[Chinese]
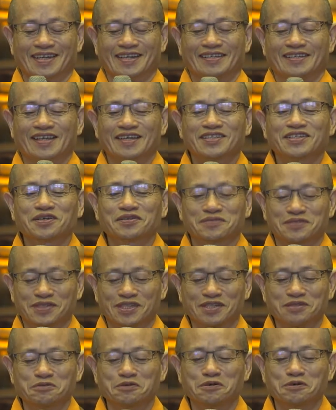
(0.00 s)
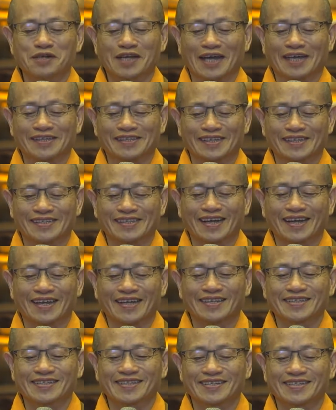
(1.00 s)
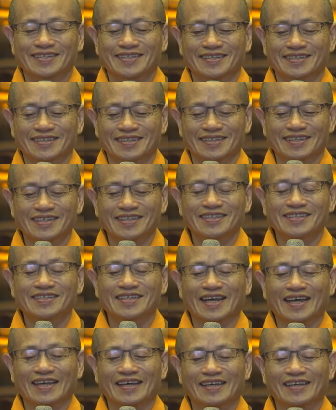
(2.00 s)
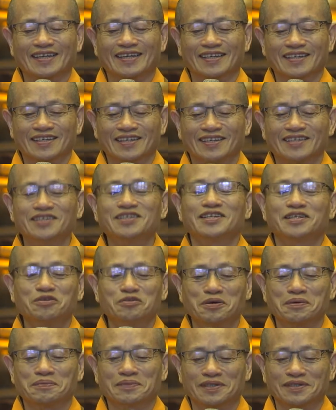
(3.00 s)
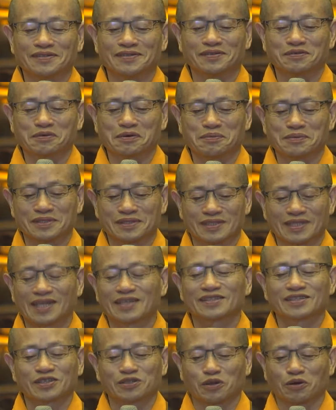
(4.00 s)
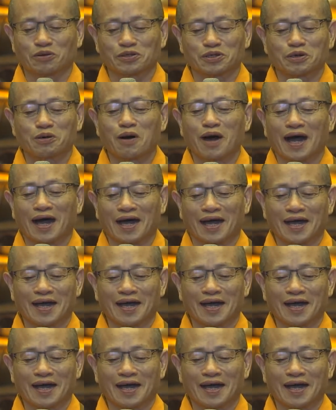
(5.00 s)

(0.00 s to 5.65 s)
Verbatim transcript: 那这种自我感呢，当然是一在以以我们我们听得懂的话，